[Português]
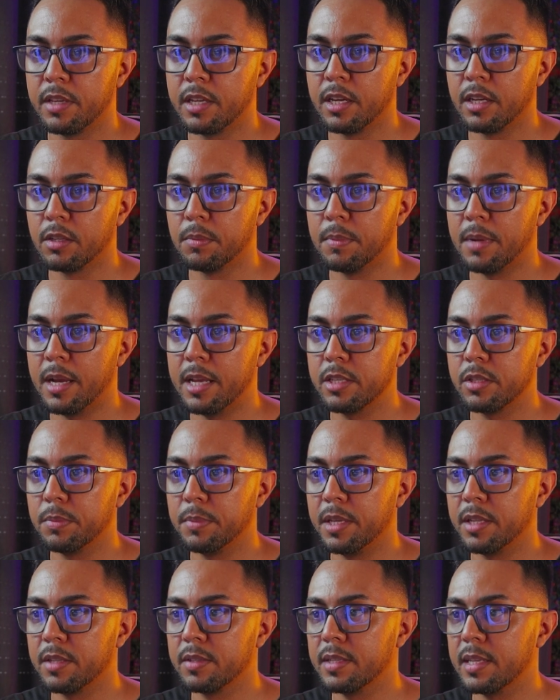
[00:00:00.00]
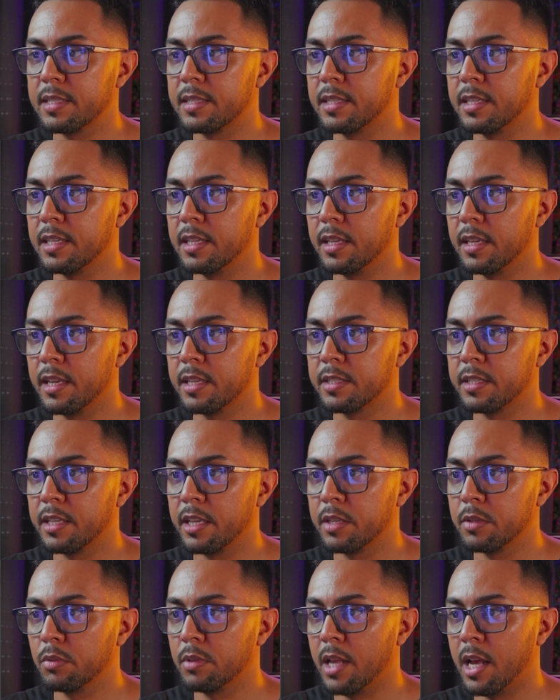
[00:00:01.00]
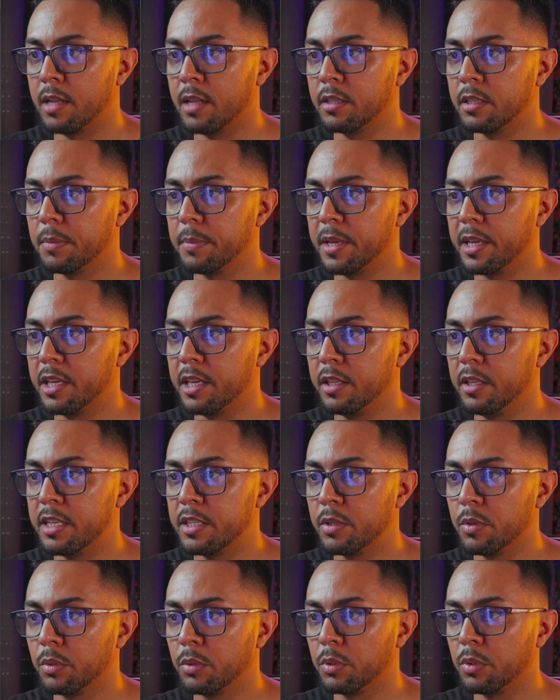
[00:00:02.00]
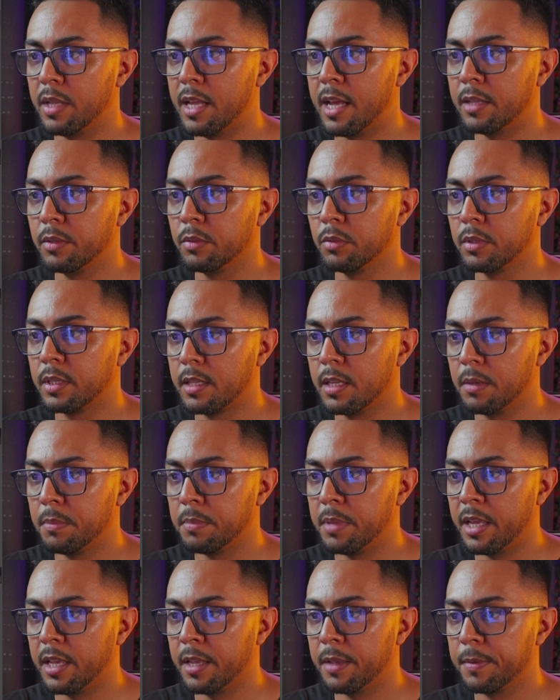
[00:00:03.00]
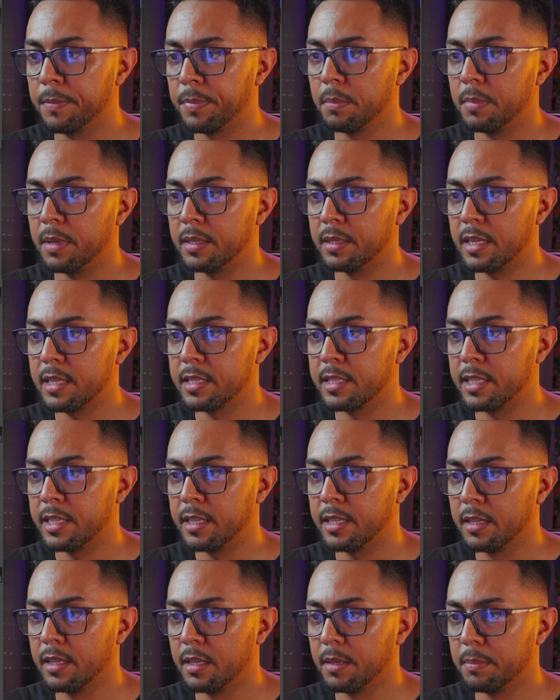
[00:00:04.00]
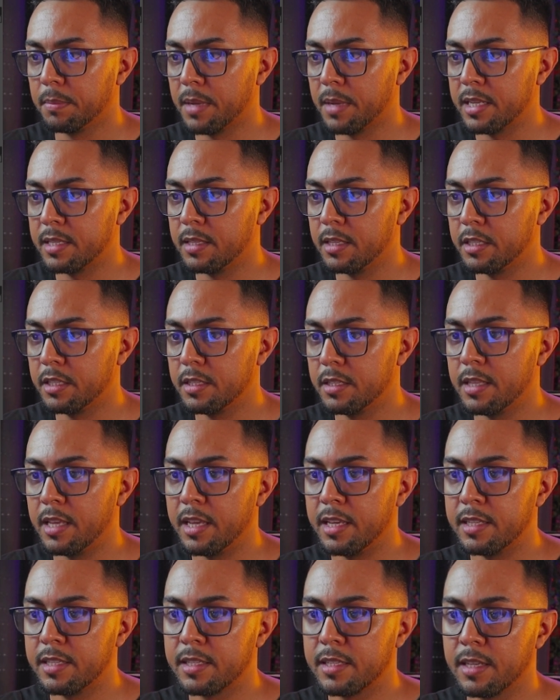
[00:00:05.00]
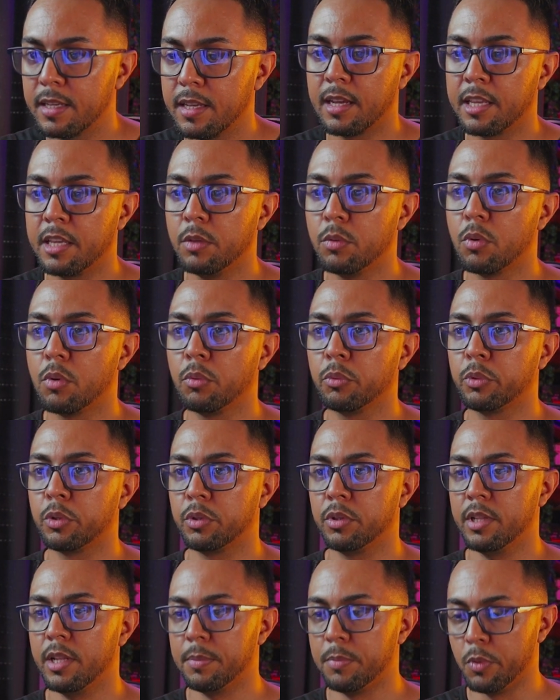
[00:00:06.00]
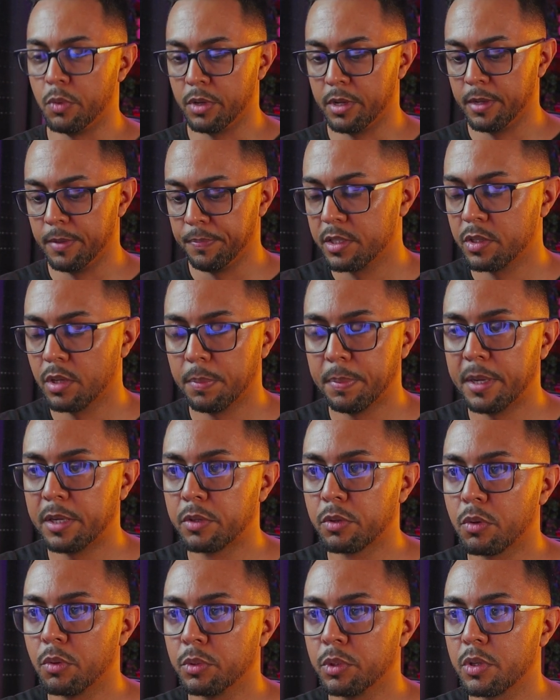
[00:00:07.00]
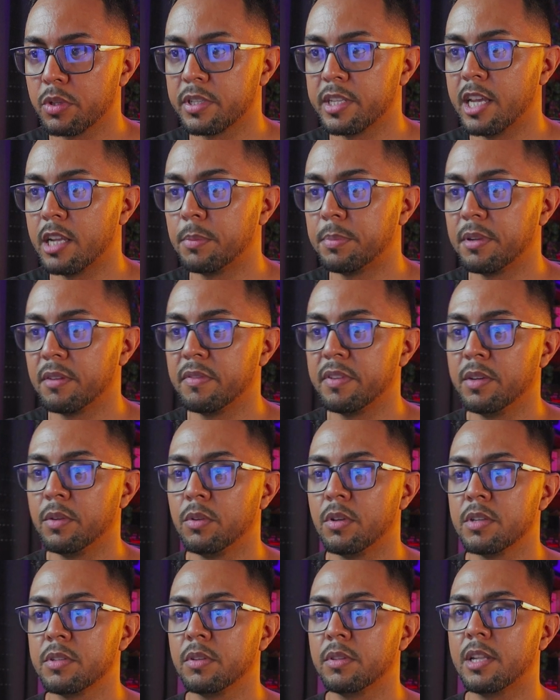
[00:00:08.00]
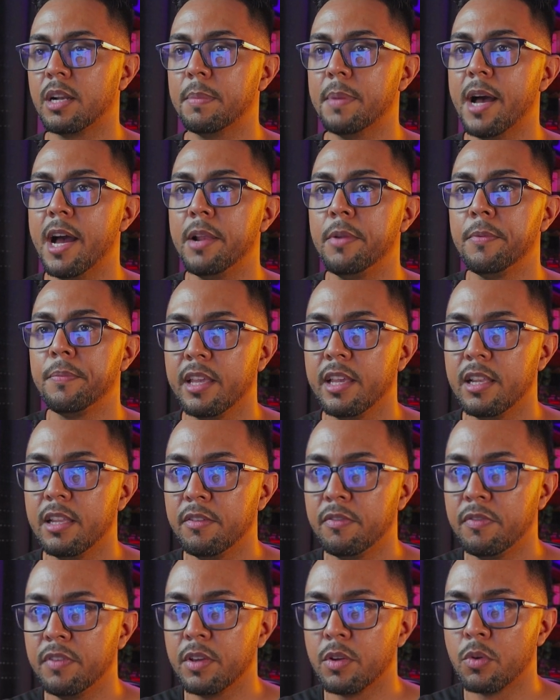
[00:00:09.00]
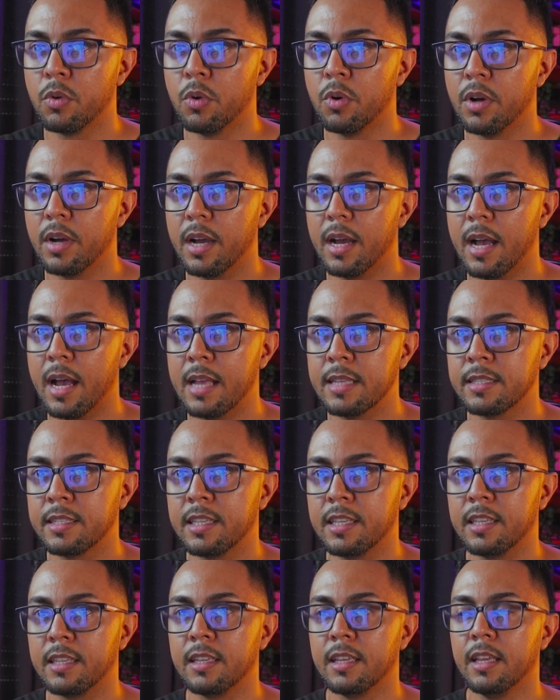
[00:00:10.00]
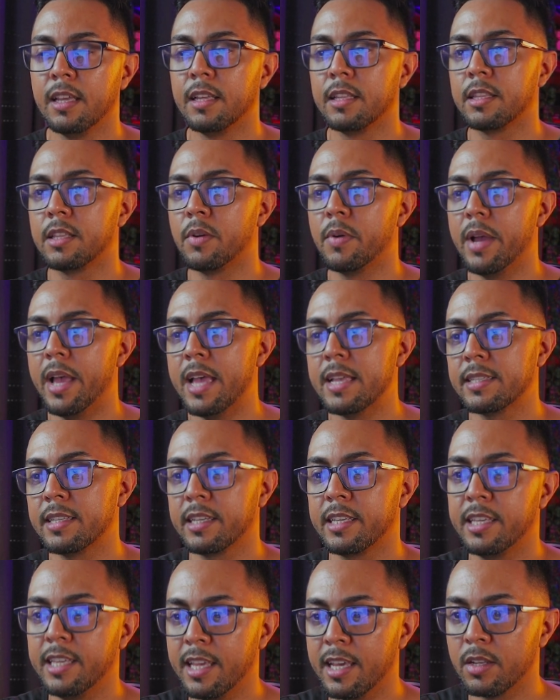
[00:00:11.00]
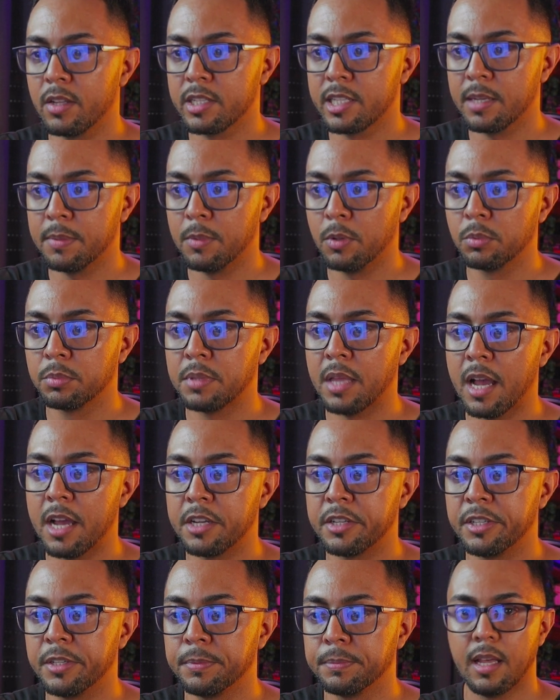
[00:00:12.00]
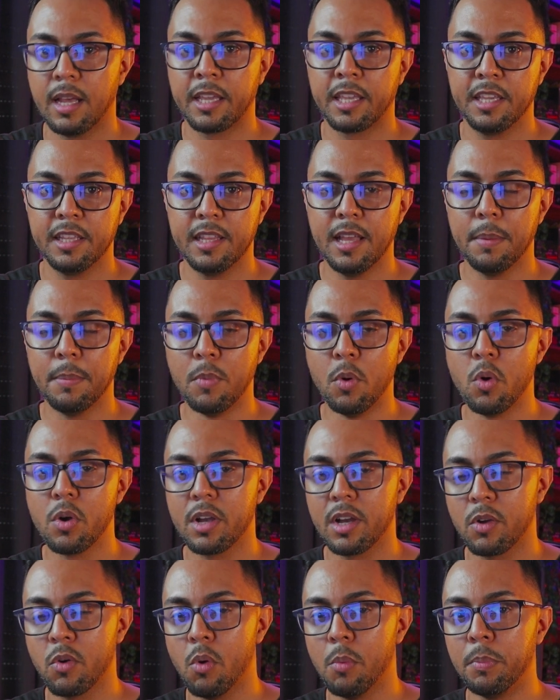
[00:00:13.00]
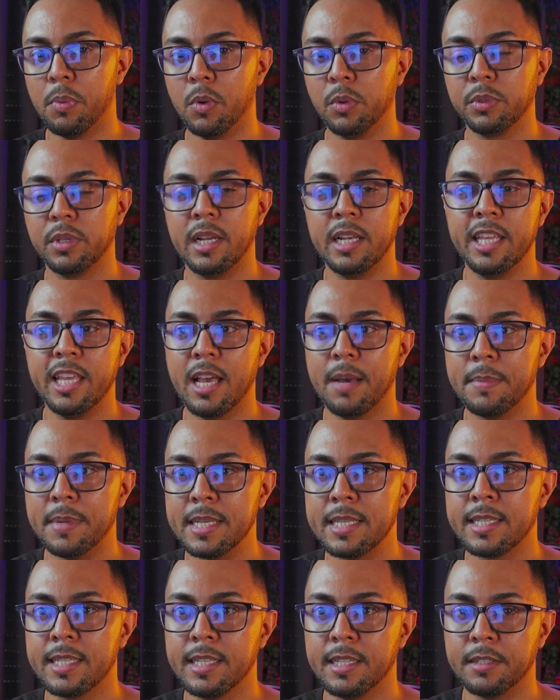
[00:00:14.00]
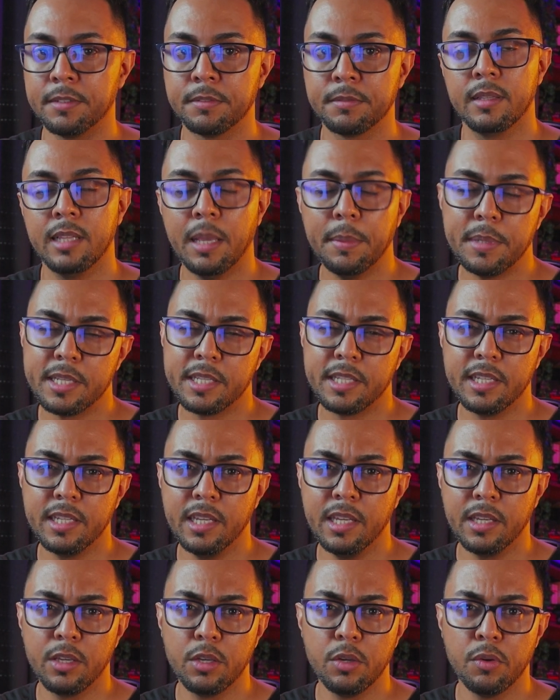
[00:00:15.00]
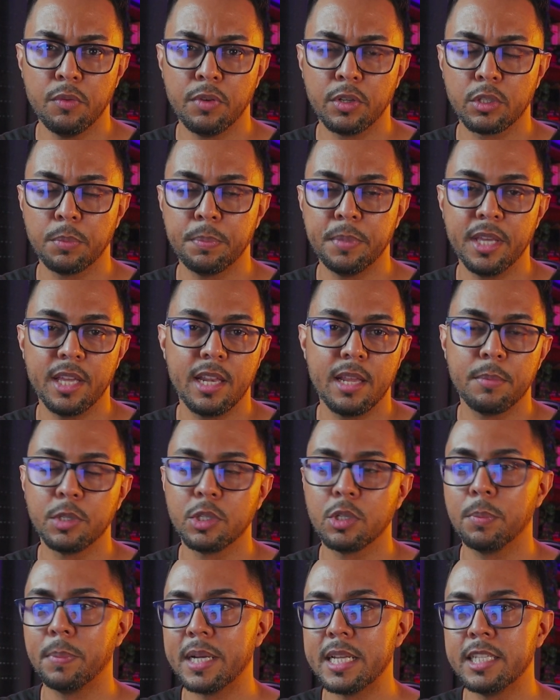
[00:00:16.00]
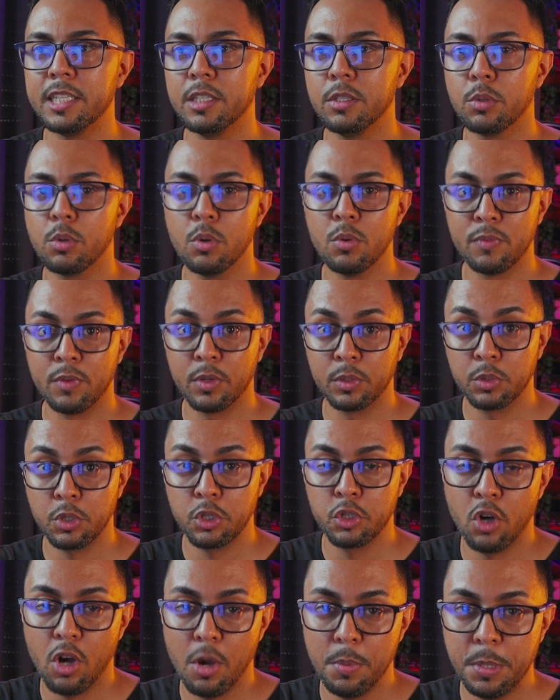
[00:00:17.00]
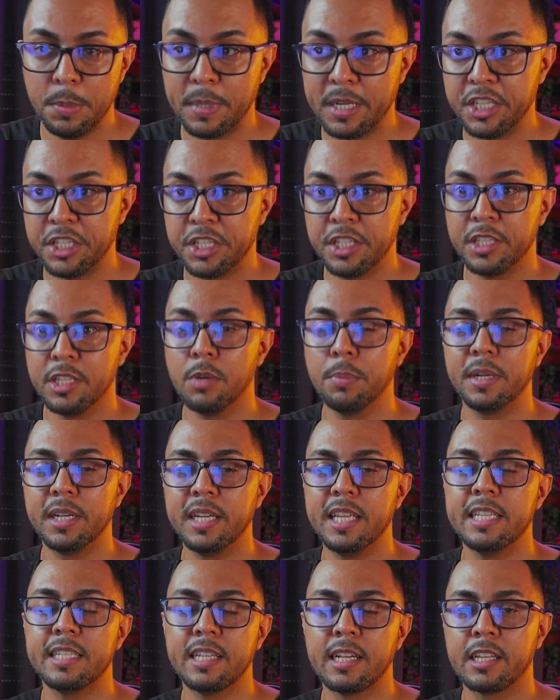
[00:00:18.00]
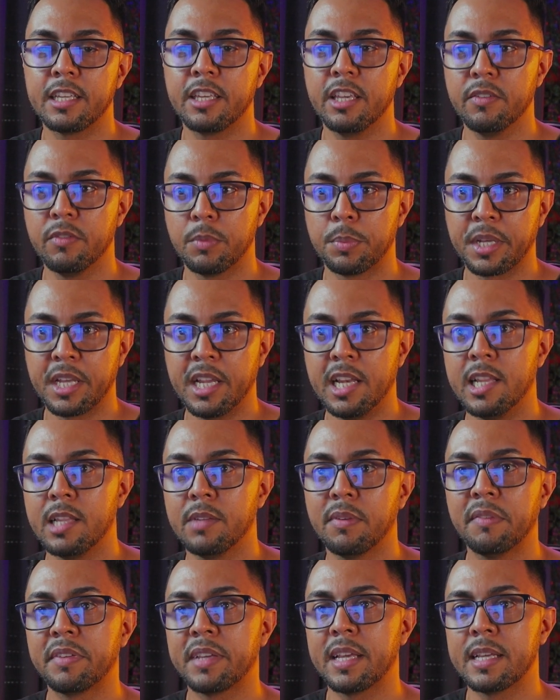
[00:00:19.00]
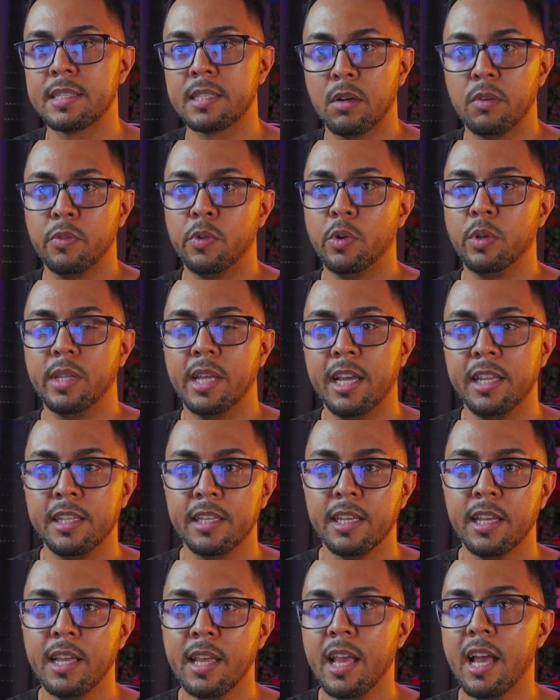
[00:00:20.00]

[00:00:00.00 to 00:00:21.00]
Ficando mais ou menos assim esse resultado. E também aqui desse outro lado também para trazer mais nitidez aqui do contorno da boca. Se eu aperto o Ctrl 0 para ver o nosso trabalho, ele ficou assim. Então essa aqui é a nossa montagem aqui da boca compondo ali a maçã. Lembre-se que o Photopea ele é muito parecido com o Photoshop, para a gente não perder esse arquivo, porque ele não vai ficar salvo online.